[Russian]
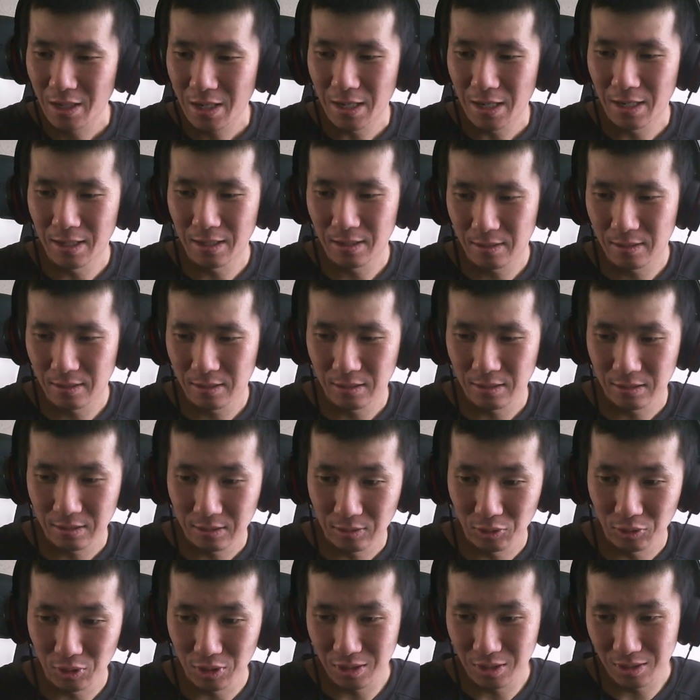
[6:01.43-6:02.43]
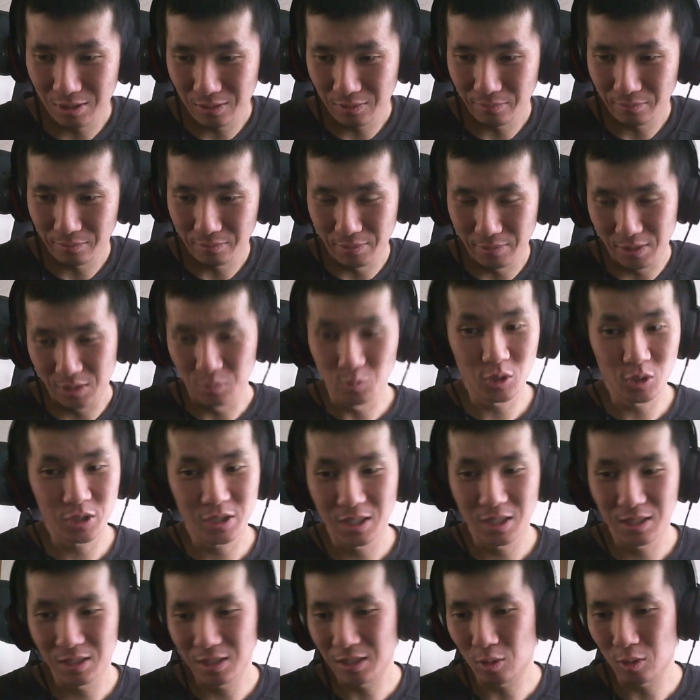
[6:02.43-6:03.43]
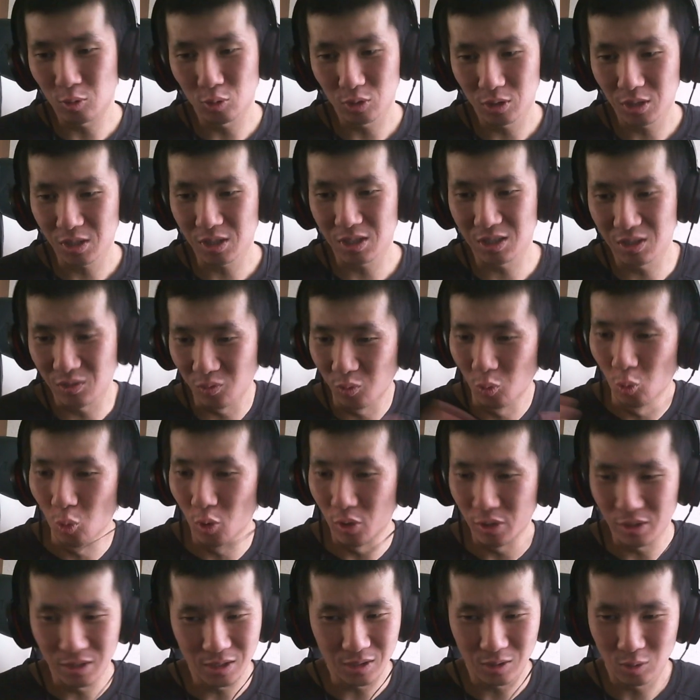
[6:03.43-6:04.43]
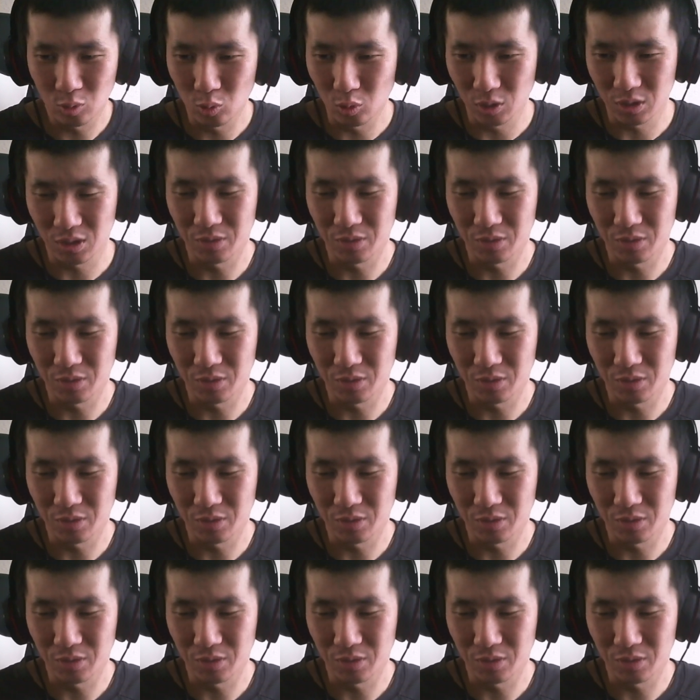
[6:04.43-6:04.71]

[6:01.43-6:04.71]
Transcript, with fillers: А, то есть, возможно, они какой-то свой нет-код